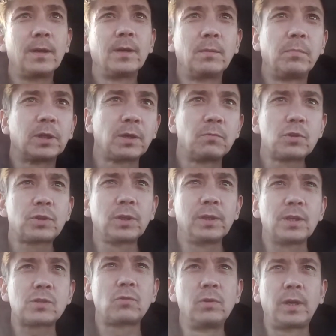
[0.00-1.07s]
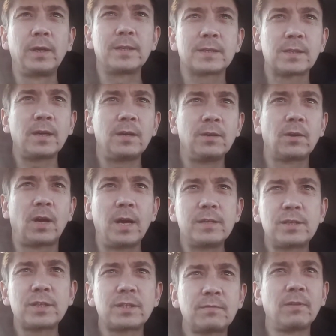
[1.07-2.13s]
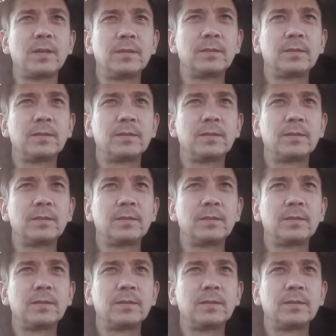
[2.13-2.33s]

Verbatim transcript: Потому что, насколько я знаю, качество